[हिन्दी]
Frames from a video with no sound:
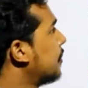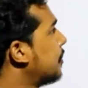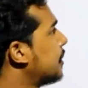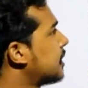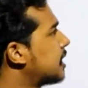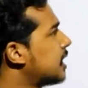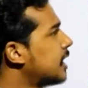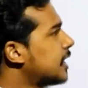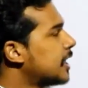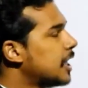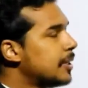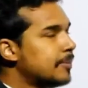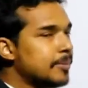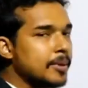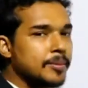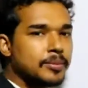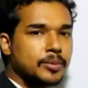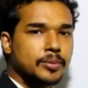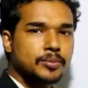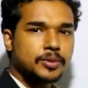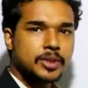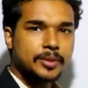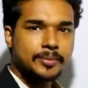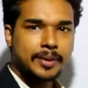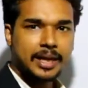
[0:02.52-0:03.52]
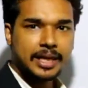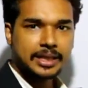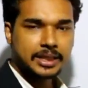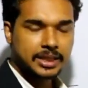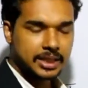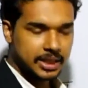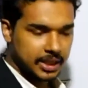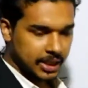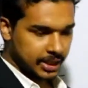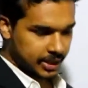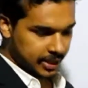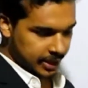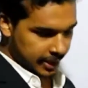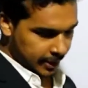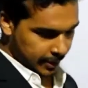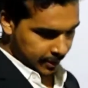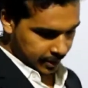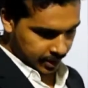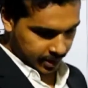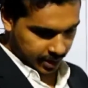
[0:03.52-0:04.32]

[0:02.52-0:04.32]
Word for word: पिछले टाइम पर हम तुमसे बात किए थे